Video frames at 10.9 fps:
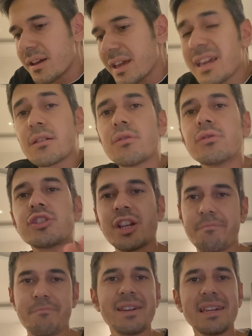
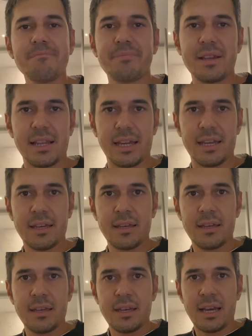inconcepibile,
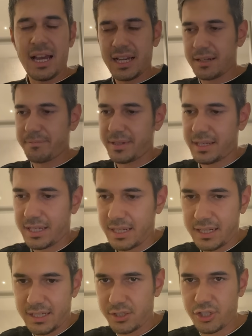anche perché
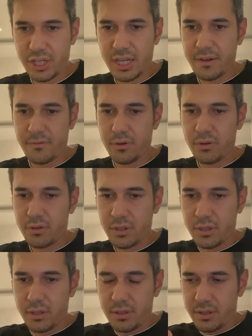leggevo
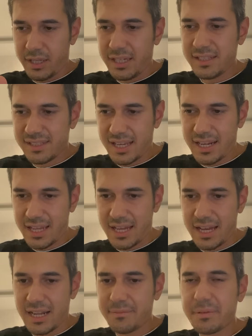in Serie
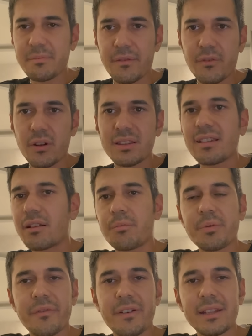A la prima volta lo
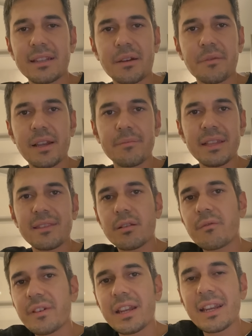puoi fare tranquillamente,
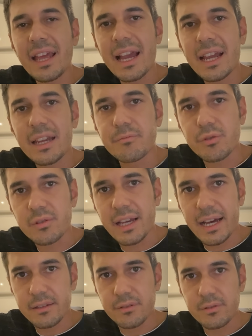non vieni neanche
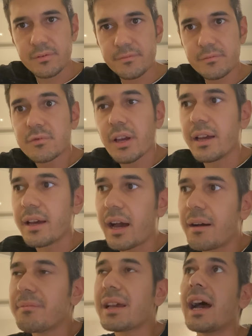multato. Cioè,
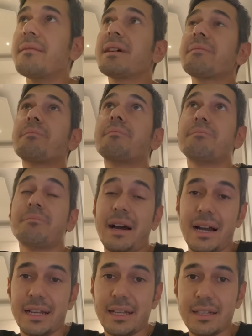a, me, a me
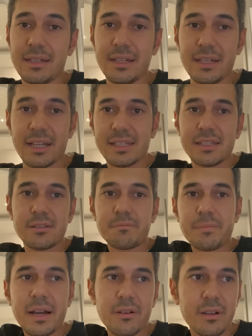pare che se non
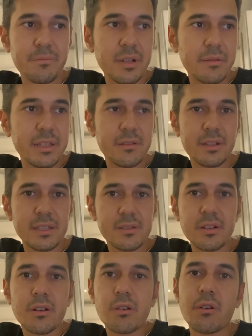pago l'abbonamento da
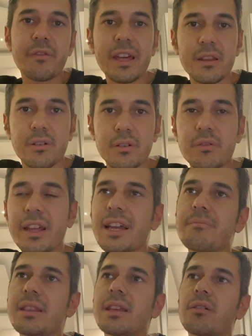zona io non lo vedo. Non è che
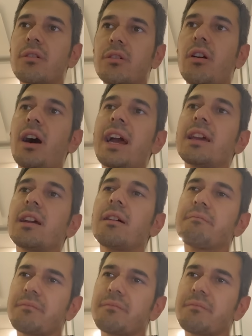mi dicono no, hai...